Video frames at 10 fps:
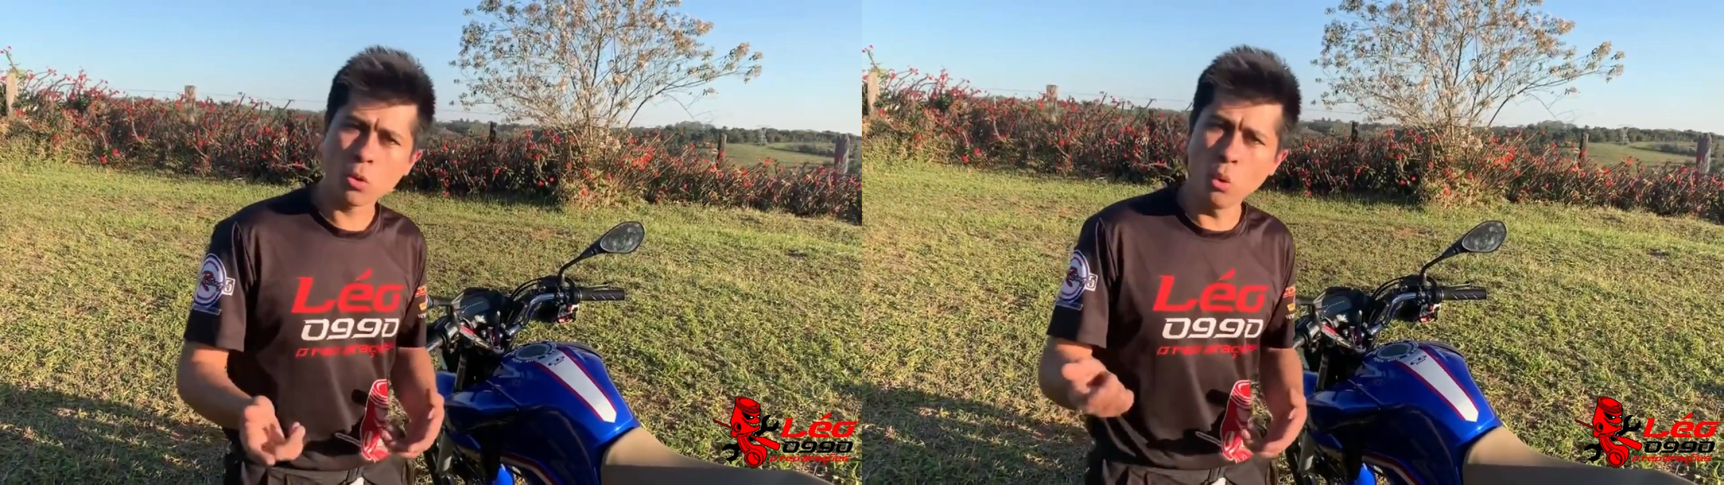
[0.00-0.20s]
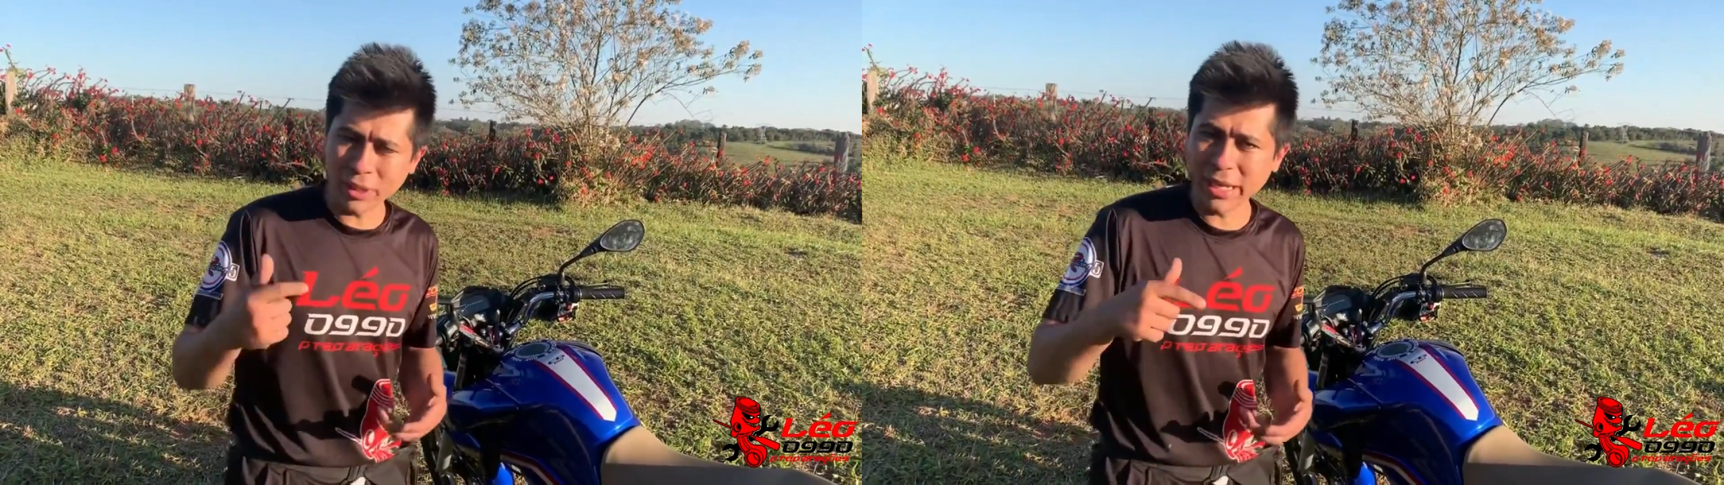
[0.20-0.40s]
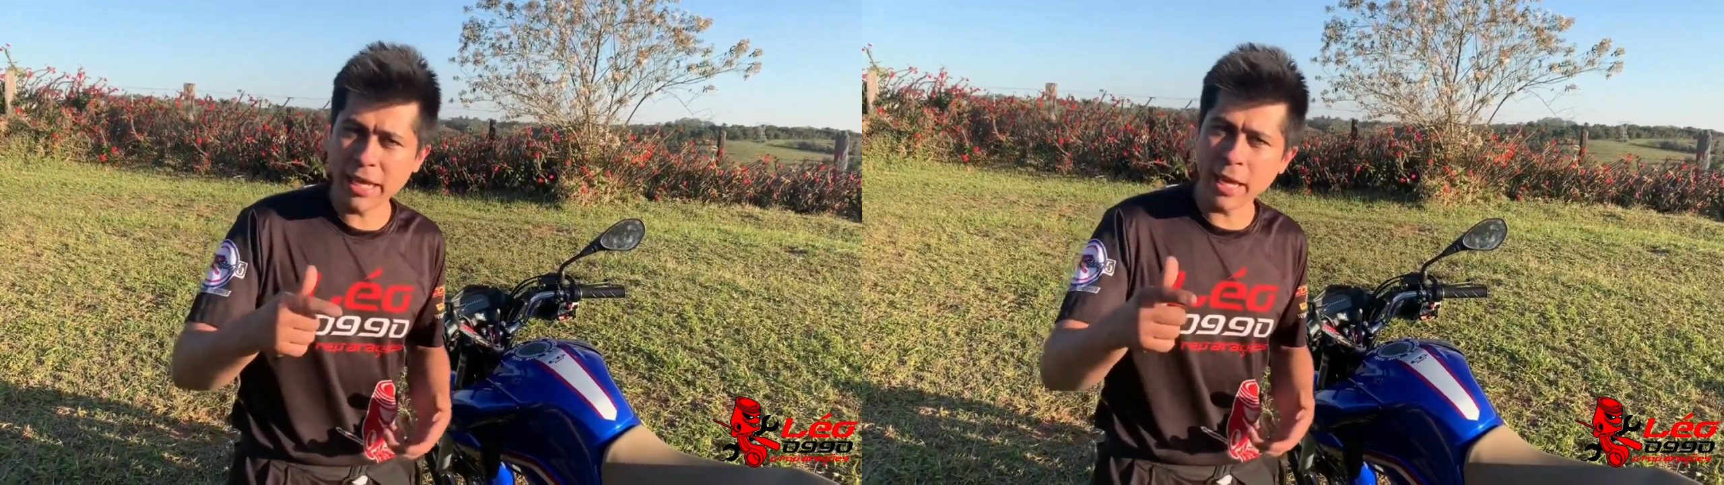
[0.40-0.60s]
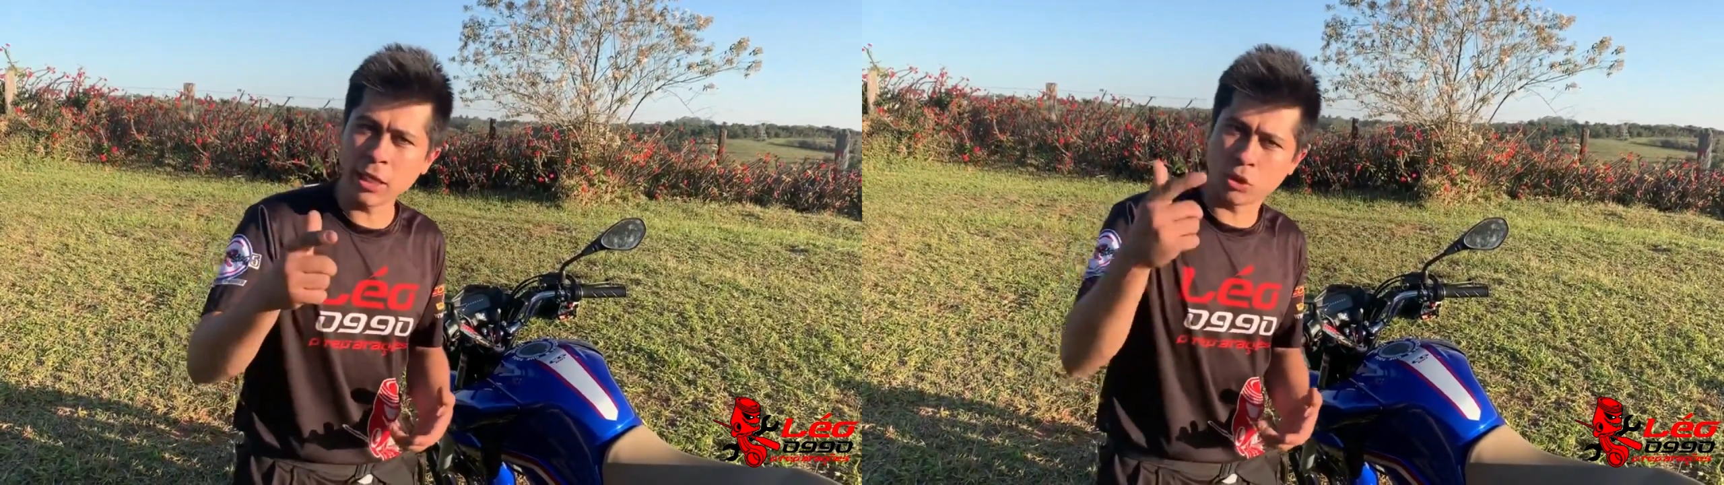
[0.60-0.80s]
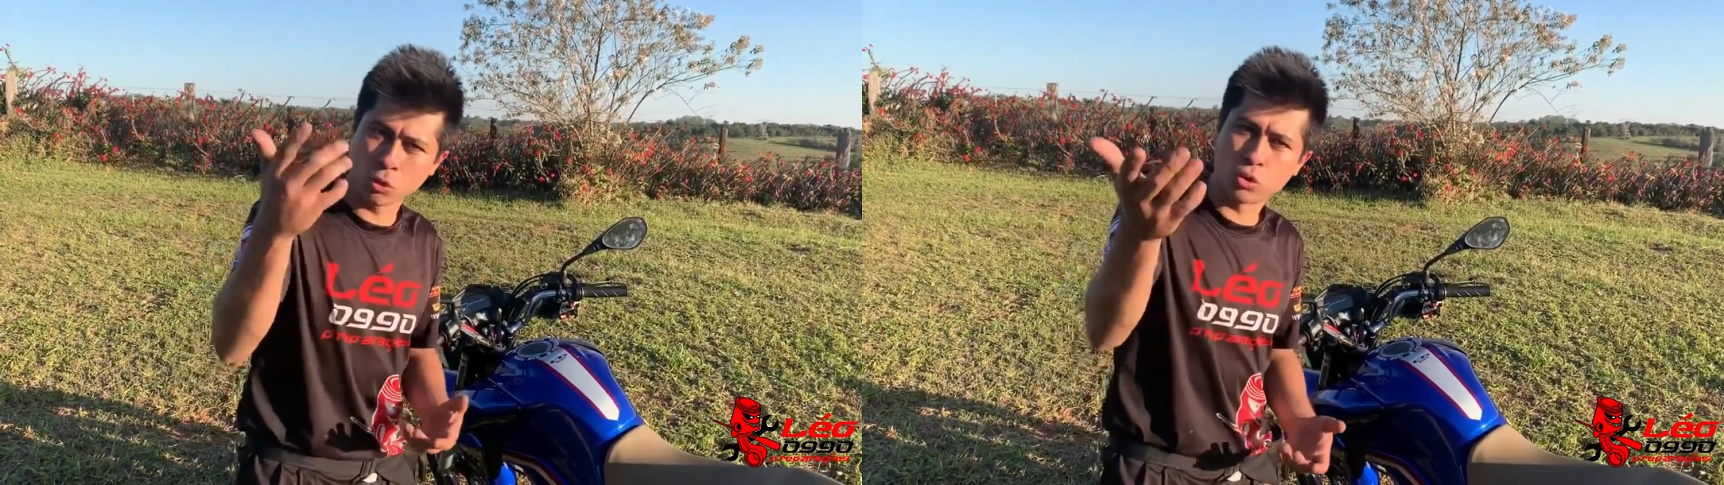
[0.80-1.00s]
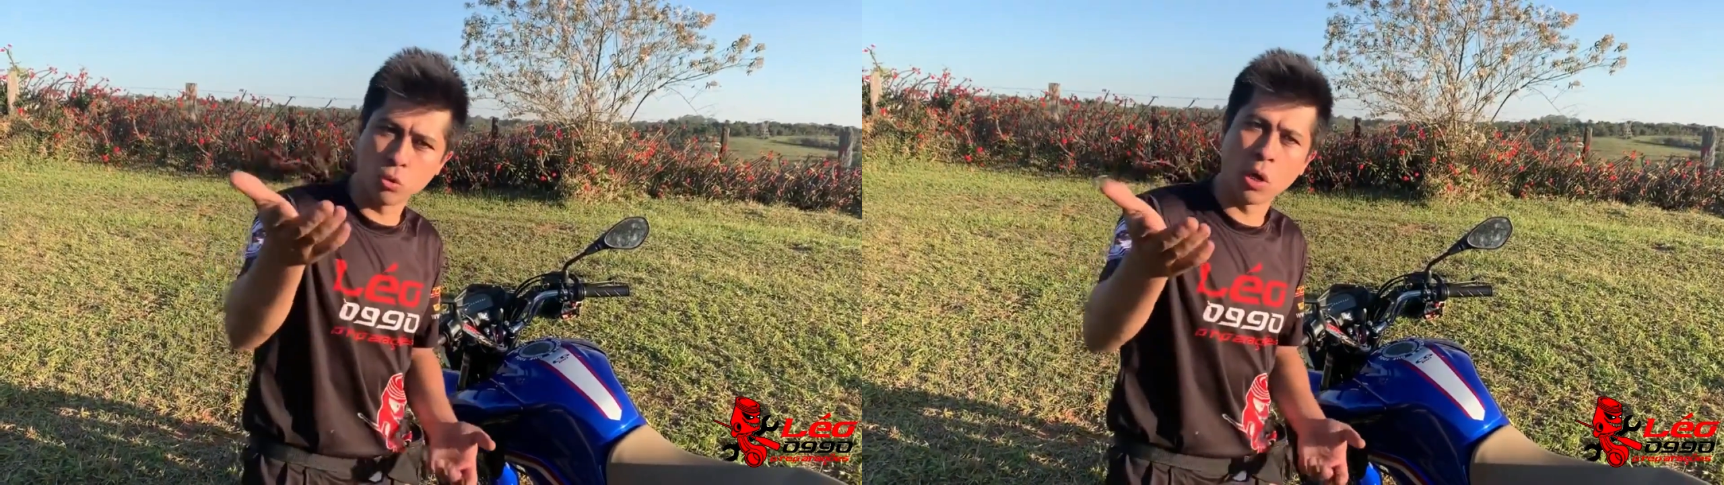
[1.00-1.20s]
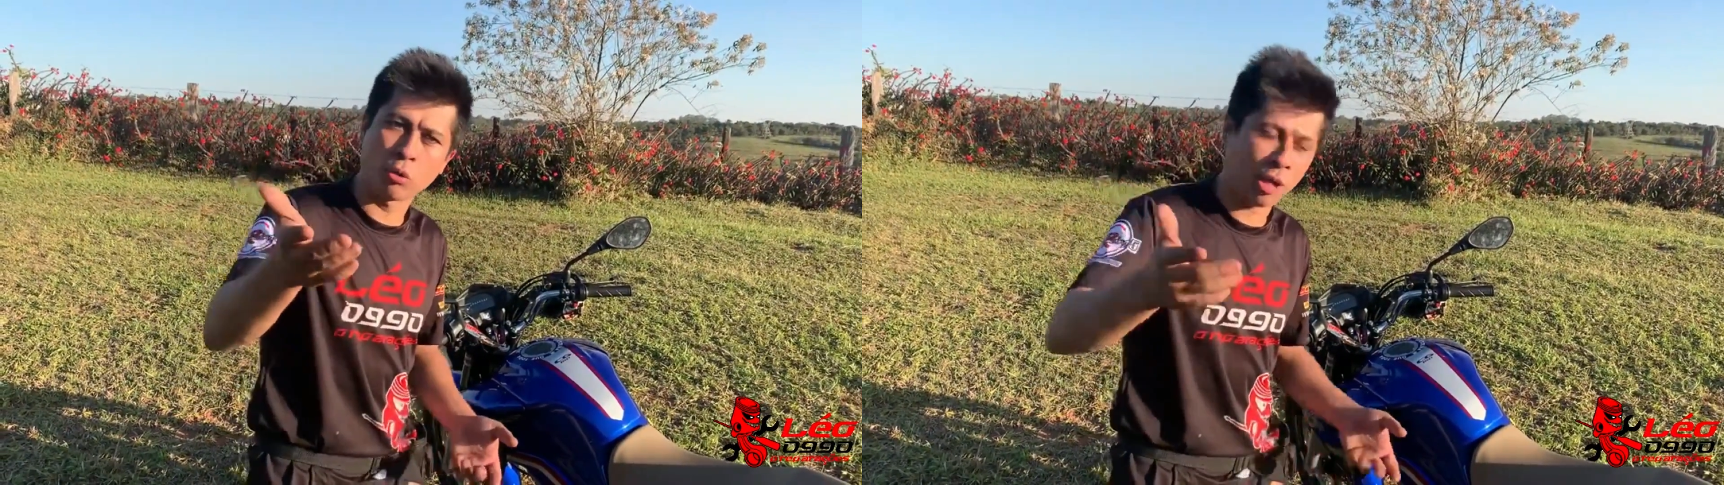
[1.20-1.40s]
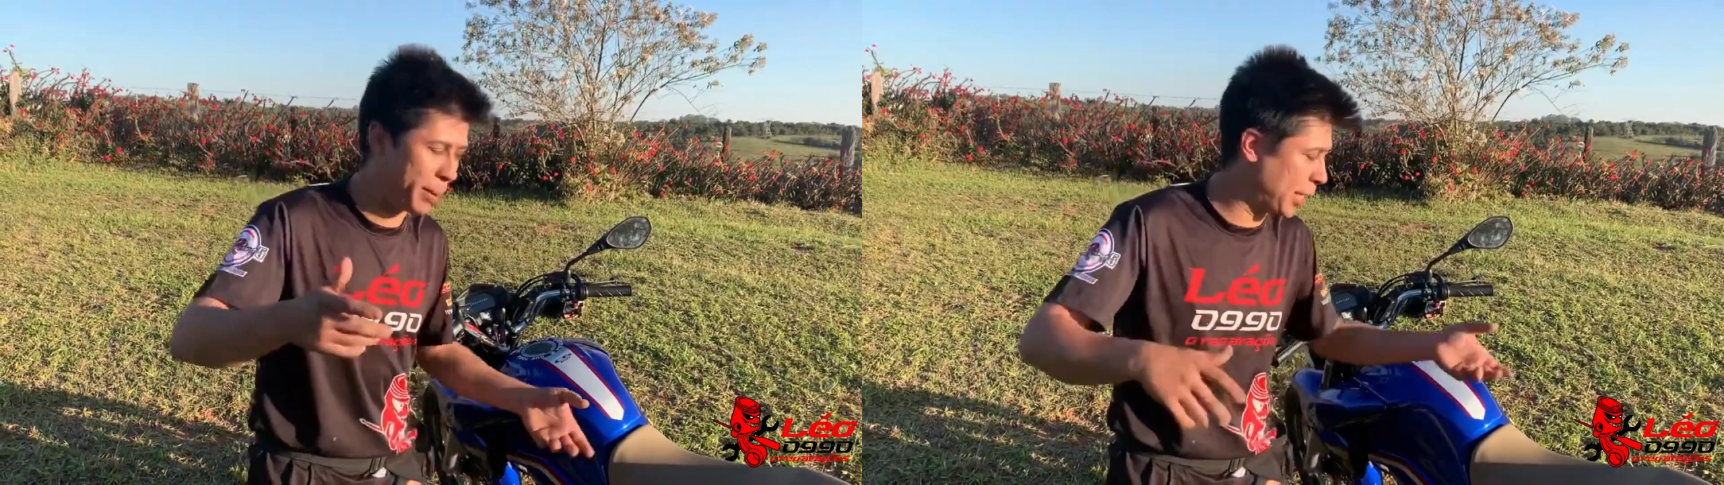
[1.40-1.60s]
o cliente, o
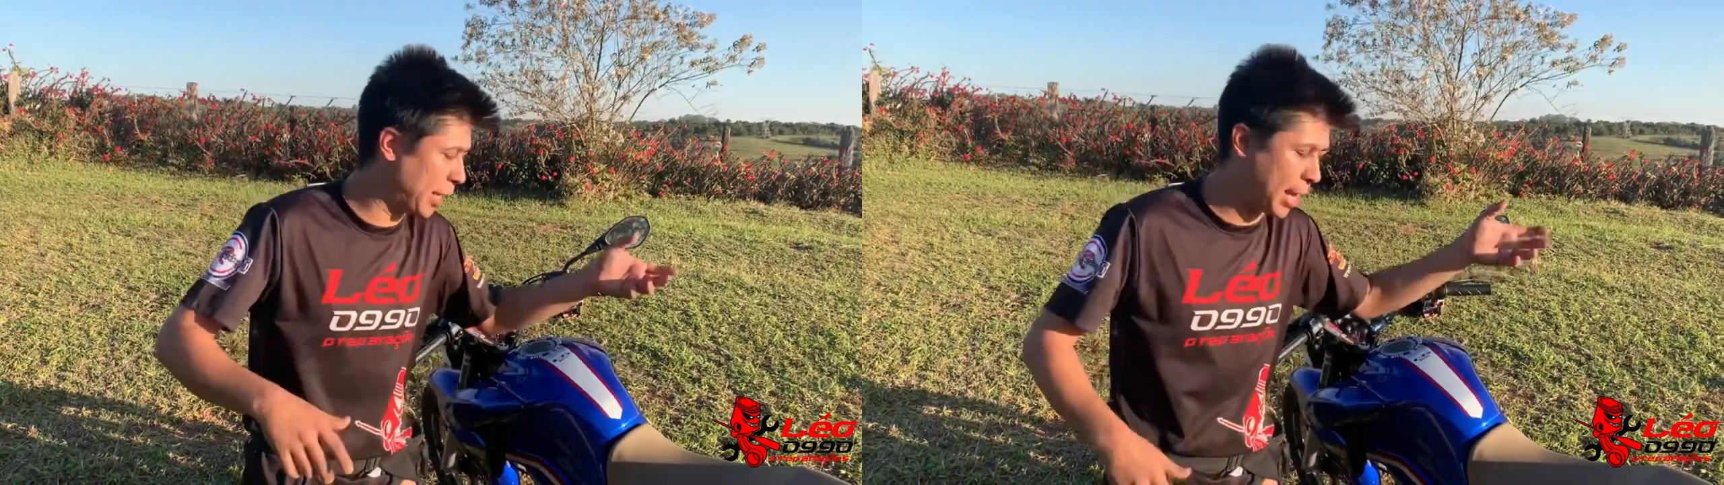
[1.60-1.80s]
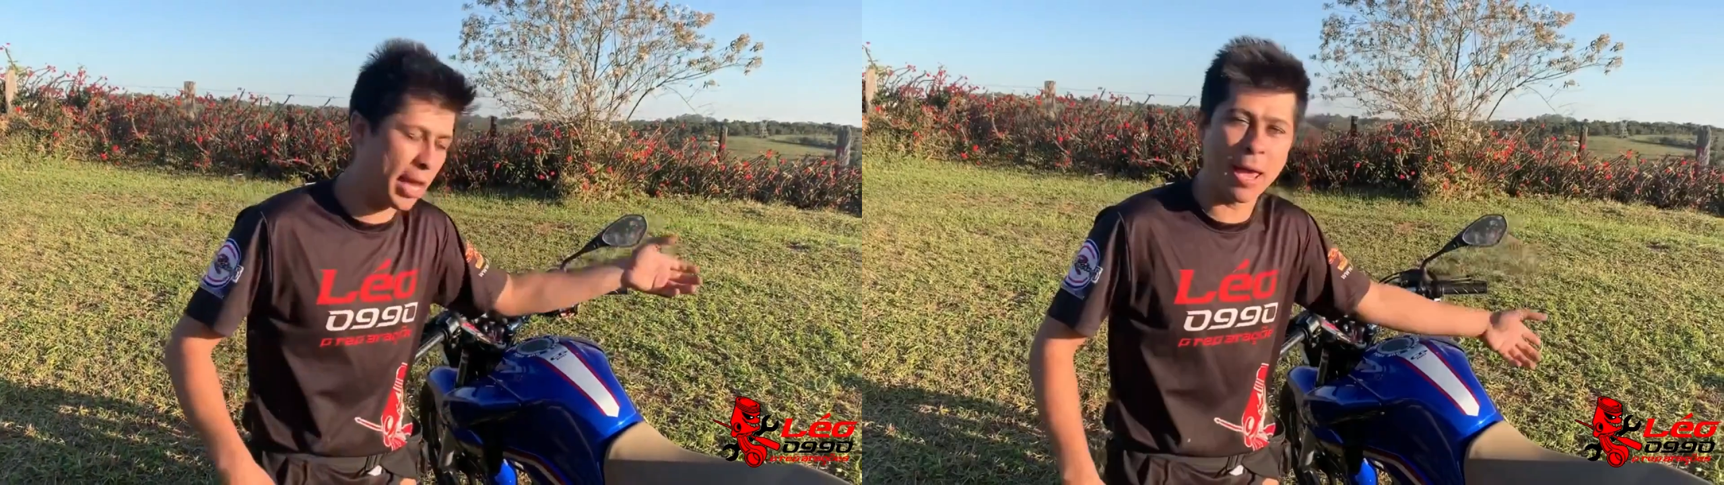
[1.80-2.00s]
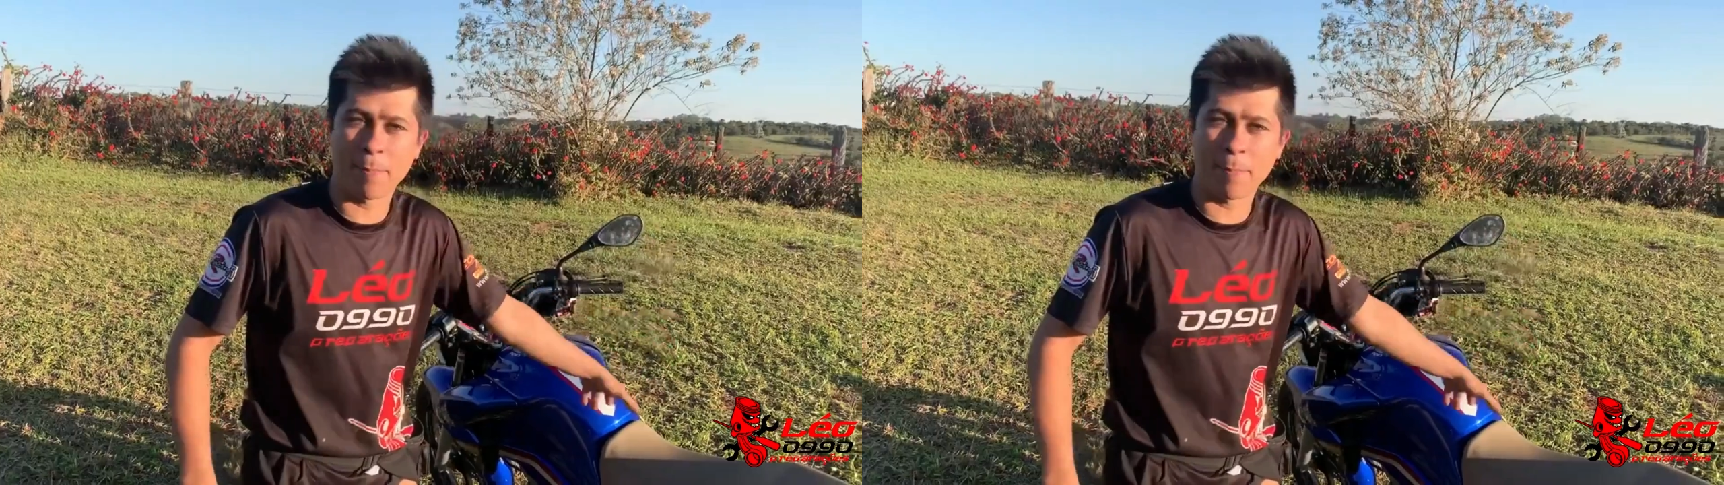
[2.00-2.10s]
João também é,